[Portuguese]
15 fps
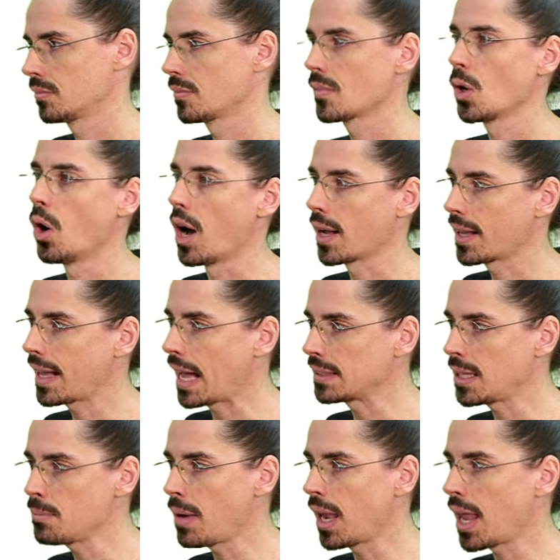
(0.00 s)
Ó,
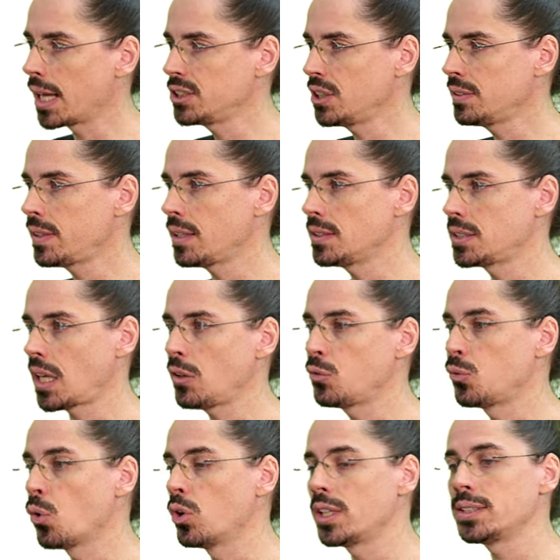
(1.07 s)
cada embalagem tem 100
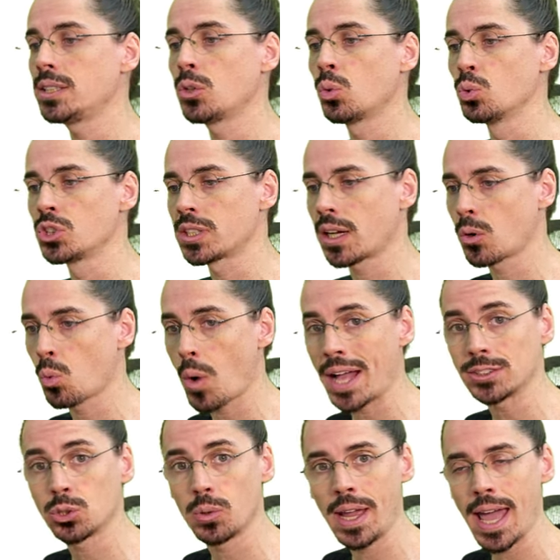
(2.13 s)
folhas e custa
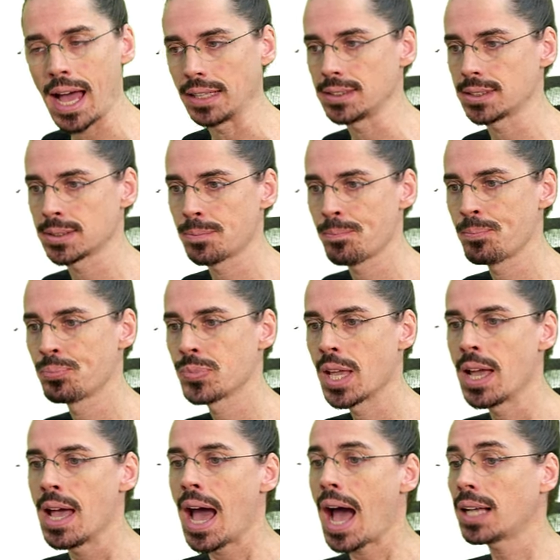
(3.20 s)
R$ reais.
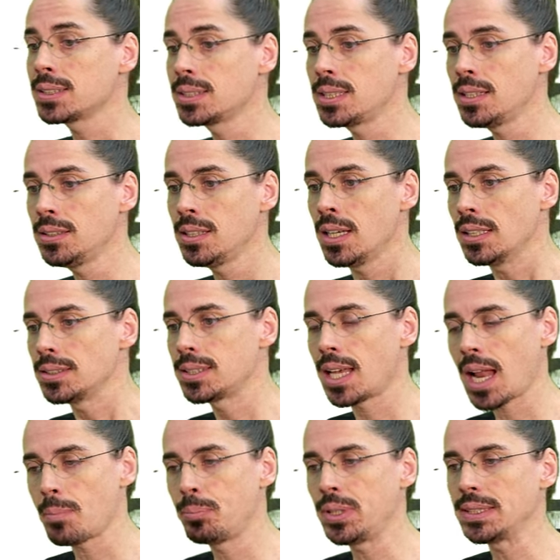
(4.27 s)
Assim,
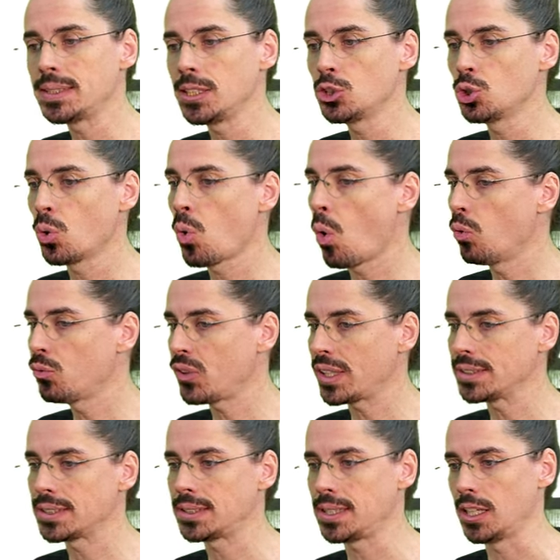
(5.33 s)
será preciso
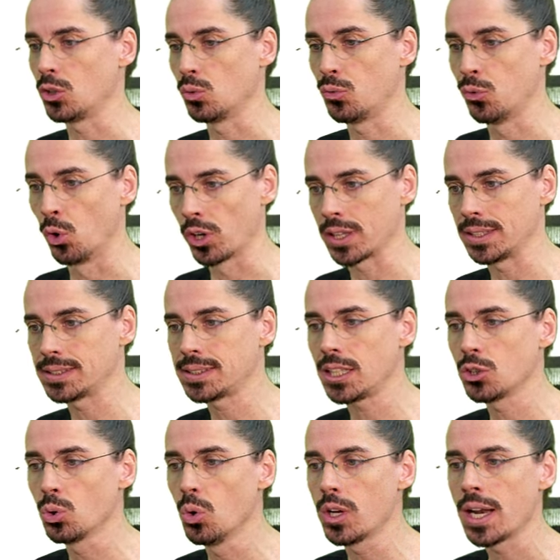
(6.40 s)
convencer o
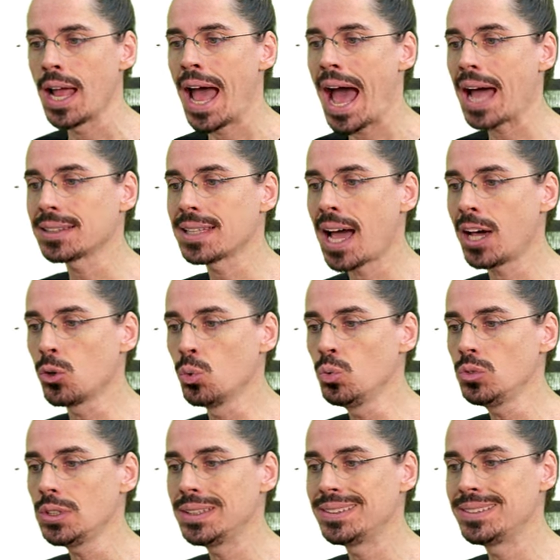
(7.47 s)
fornecedor a dar um
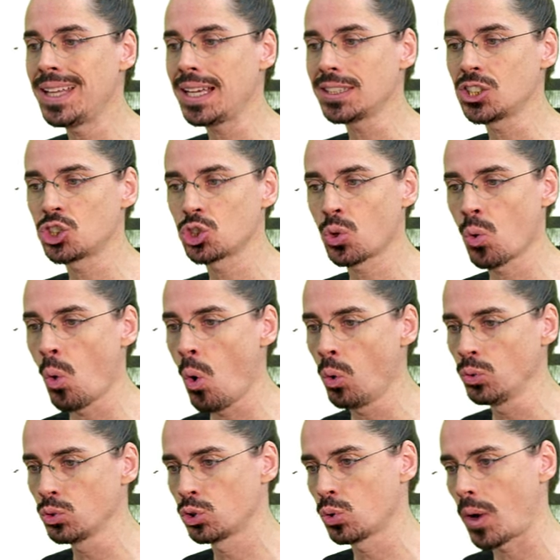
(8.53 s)

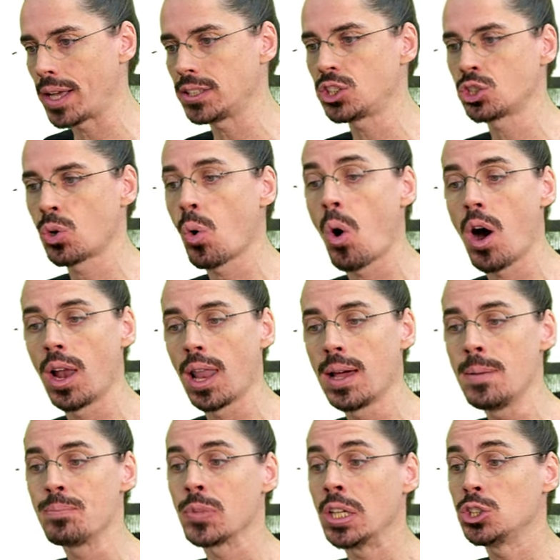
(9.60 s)
desconto à escola,
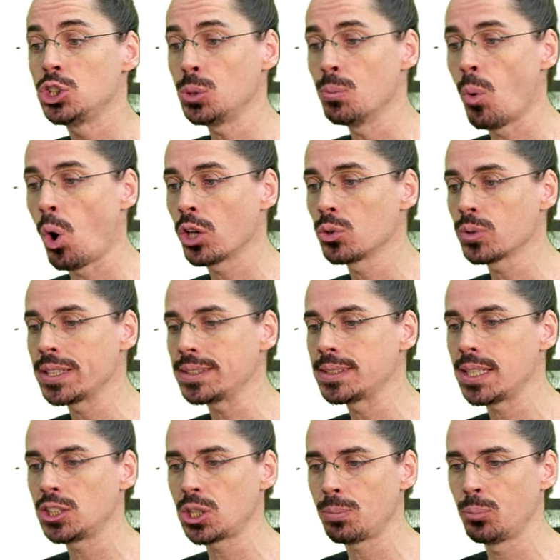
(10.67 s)
de modo que
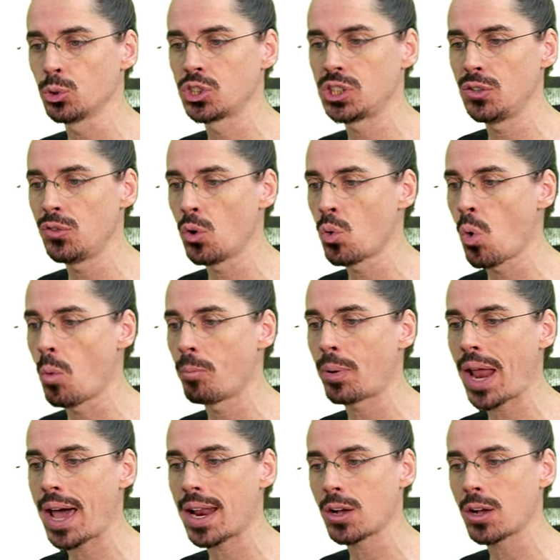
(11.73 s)
seja possível comprar a